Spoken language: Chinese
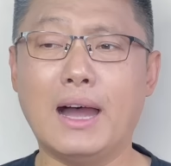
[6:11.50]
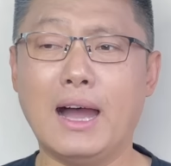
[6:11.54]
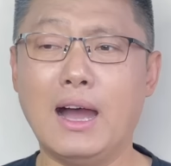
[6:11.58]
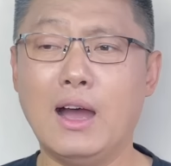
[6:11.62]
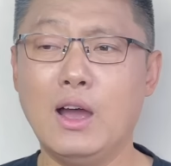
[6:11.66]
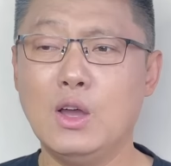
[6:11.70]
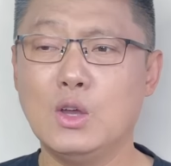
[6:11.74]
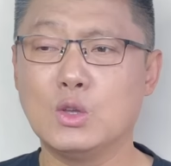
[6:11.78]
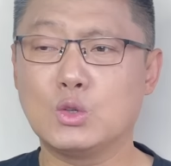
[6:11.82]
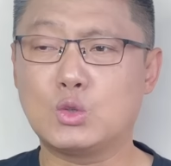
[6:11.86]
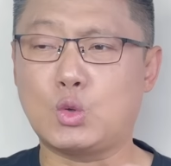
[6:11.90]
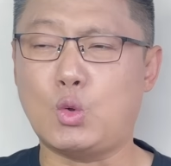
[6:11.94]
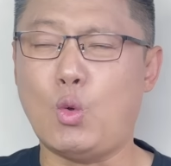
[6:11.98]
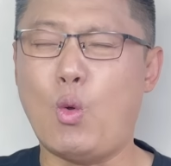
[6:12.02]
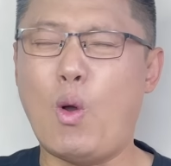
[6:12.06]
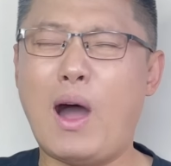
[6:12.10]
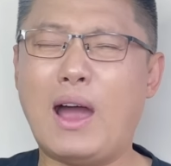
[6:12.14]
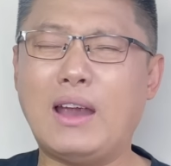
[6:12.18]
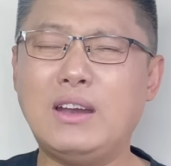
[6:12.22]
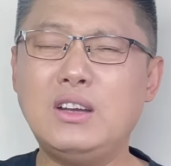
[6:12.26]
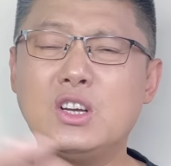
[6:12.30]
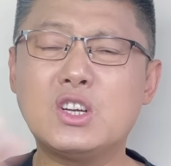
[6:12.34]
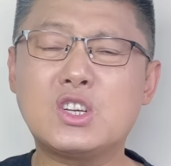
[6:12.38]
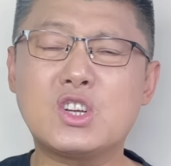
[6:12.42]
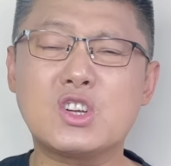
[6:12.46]
吧？
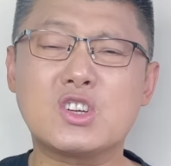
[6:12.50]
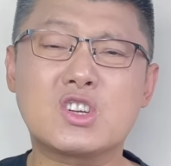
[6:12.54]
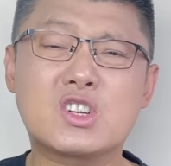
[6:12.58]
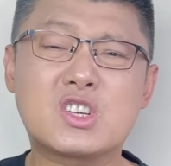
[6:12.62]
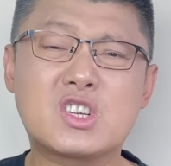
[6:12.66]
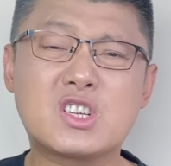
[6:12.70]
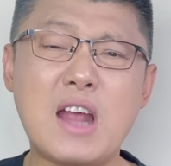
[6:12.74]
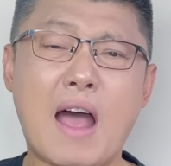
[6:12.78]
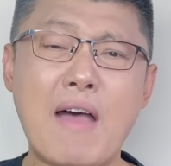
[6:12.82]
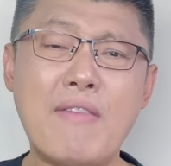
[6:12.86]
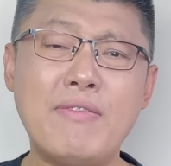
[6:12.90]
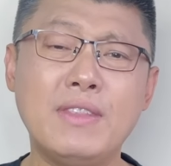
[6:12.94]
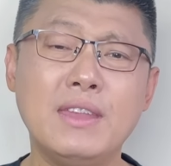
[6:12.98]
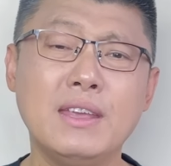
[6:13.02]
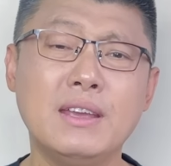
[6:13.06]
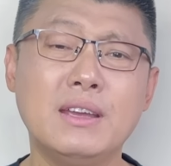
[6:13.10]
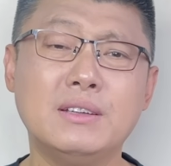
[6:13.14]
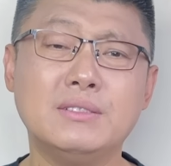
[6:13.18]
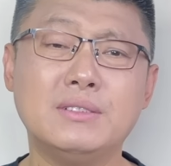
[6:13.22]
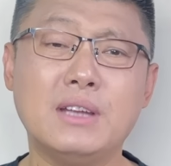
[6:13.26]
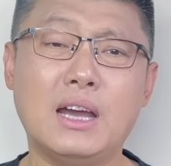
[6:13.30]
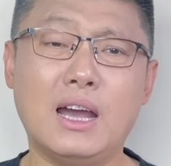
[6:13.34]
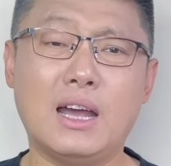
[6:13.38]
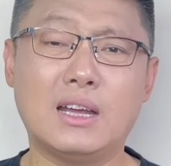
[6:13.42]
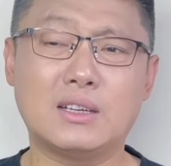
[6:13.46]
全是山。
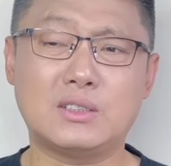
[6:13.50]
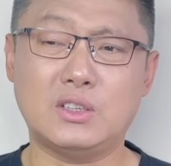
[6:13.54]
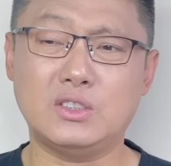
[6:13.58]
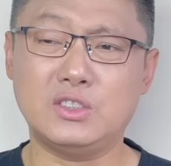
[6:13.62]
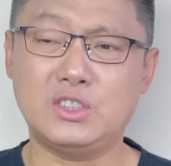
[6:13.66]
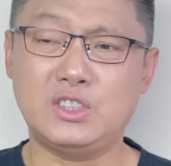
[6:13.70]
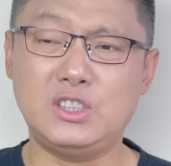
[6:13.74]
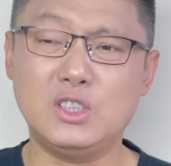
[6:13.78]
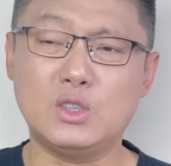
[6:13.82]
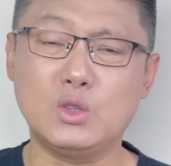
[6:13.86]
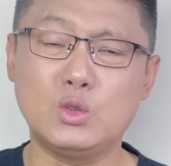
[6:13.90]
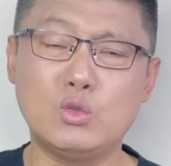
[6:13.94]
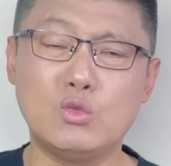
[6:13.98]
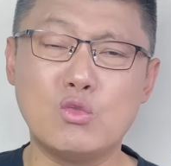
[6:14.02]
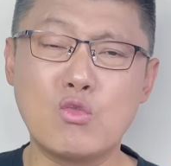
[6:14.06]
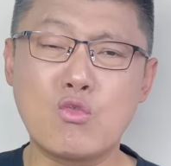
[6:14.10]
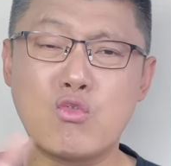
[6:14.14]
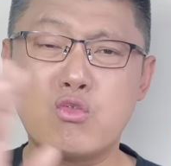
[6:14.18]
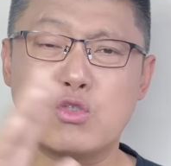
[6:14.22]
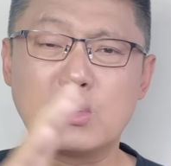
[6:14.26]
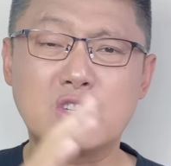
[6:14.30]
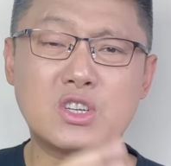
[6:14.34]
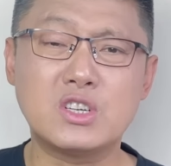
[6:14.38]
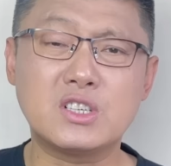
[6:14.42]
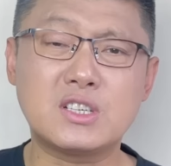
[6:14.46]
啊，这个兴都
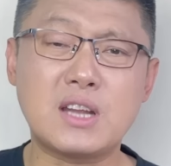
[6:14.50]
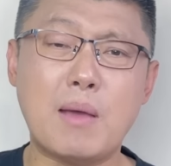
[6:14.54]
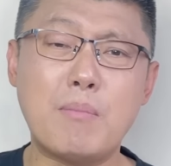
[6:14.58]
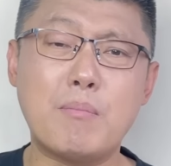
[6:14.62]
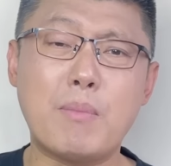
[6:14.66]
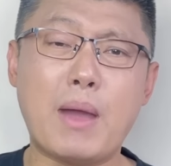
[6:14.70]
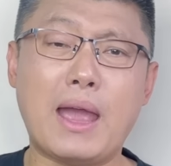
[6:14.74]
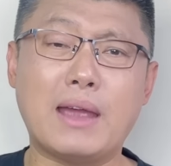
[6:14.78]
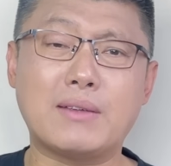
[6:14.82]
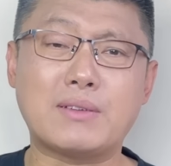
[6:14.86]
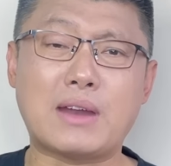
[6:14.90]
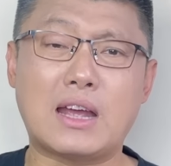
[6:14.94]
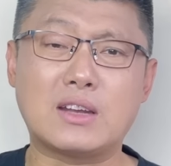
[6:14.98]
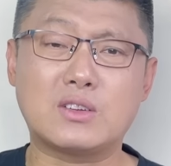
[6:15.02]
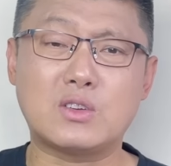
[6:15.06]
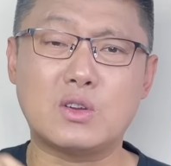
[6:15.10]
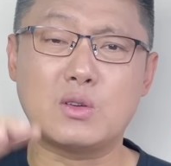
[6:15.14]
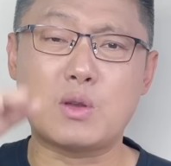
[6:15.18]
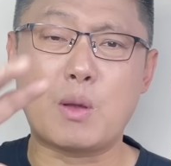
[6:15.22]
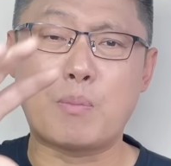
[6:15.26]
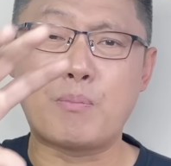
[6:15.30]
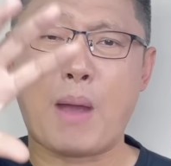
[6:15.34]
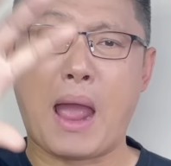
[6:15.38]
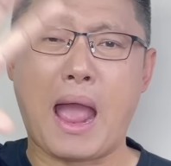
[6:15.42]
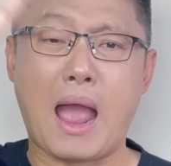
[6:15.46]
库什山脉啊，
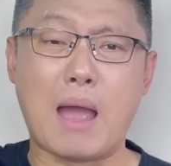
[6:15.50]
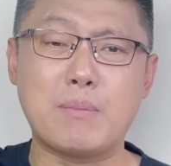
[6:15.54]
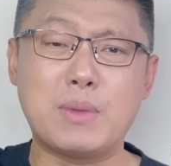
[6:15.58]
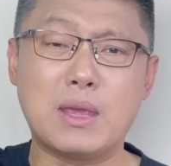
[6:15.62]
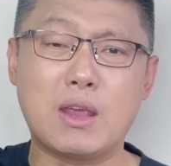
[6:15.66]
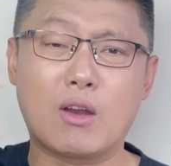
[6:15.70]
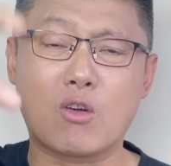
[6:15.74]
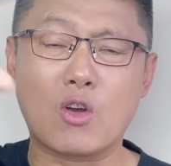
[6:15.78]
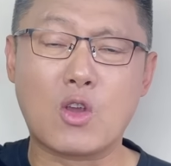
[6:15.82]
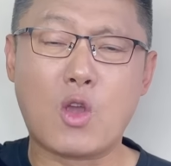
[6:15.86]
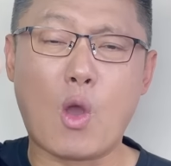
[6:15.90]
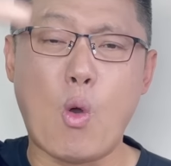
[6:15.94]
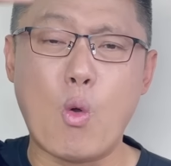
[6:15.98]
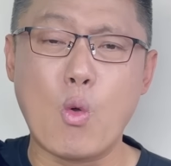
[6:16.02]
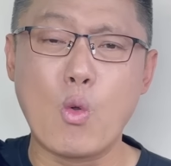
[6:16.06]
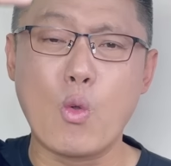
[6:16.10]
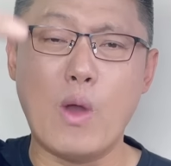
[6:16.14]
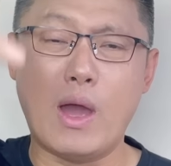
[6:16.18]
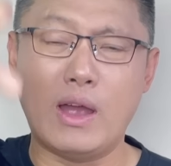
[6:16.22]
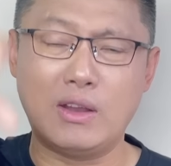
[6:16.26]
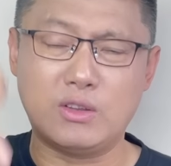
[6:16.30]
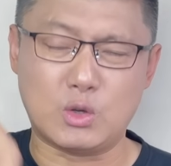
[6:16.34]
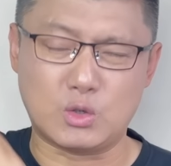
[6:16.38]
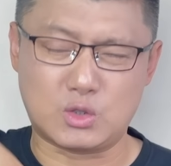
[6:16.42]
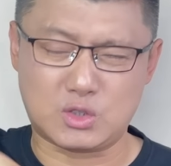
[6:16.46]
这帕米尔高
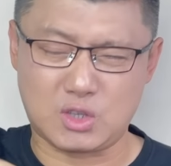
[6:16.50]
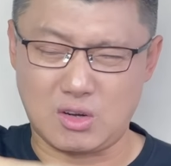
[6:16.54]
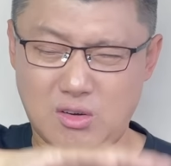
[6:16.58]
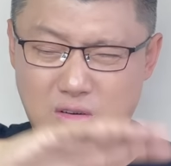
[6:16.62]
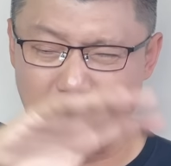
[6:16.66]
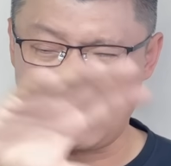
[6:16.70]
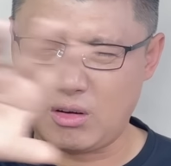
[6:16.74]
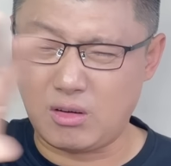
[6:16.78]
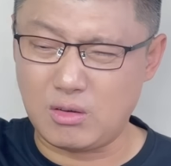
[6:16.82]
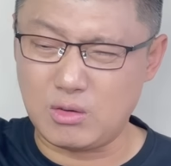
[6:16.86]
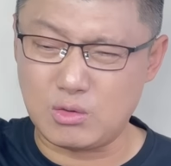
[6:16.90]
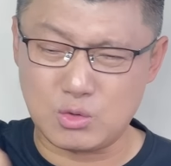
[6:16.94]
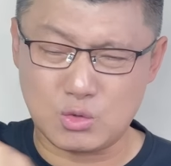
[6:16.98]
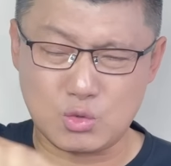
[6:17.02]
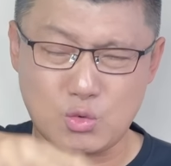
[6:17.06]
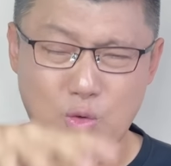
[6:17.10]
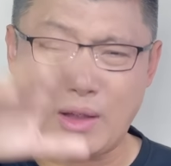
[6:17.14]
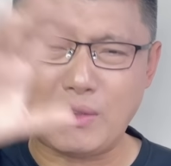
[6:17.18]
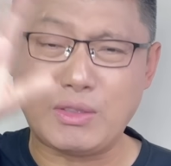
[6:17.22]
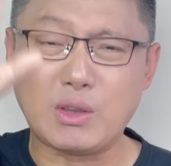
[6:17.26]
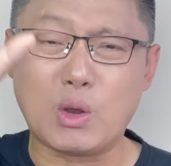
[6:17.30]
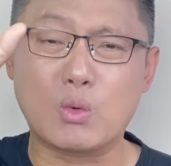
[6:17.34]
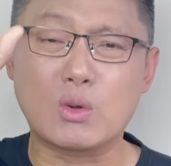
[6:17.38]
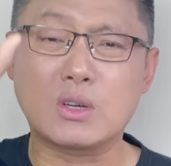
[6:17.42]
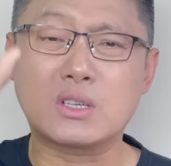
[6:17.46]
原，就整个就
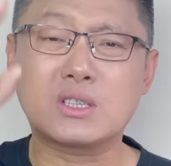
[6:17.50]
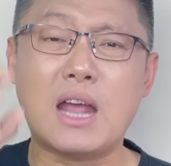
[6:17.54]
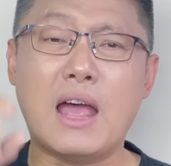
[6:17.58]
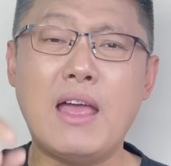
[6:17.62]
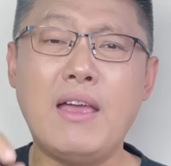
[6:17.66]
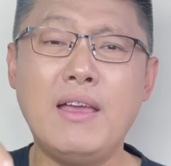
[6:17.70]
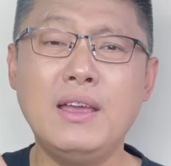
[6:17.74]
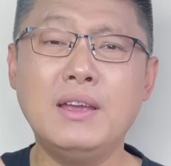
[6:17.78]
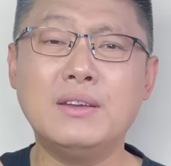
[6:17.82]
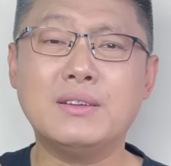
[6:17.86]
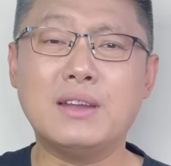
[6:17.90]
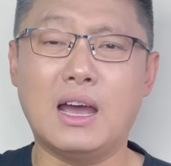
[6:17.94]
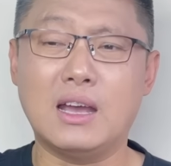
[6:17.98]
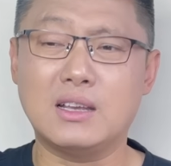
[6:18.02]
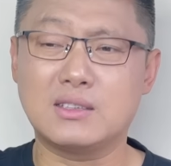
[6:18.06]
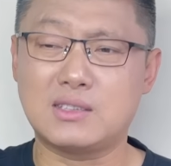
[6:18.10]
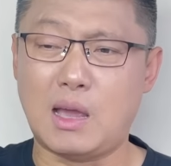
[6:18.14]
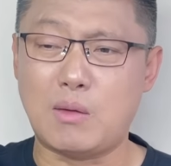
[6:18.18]
全都是山啊。